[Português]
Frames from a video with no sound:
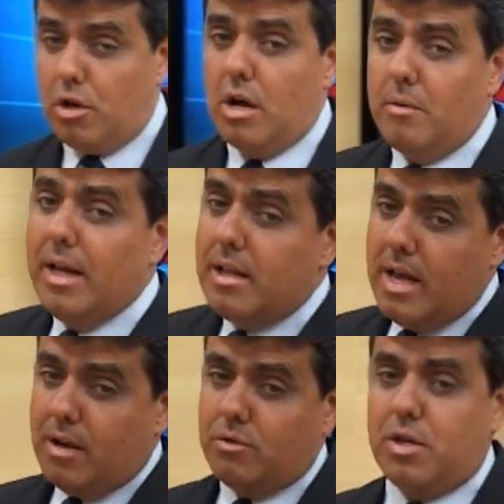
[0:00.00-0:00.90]
troca uma
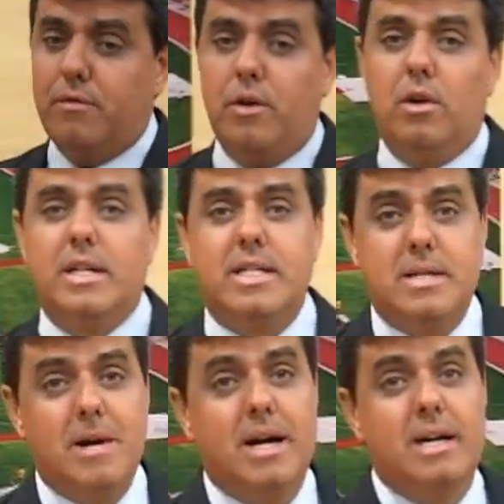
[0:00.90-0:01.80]
ideia com o chefão lá em
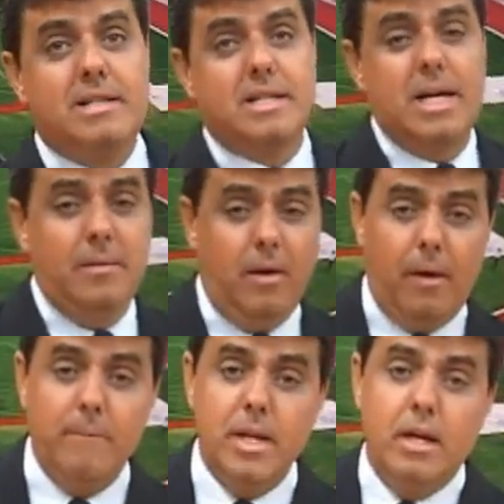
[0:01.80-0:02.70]
cima antes, né, meu?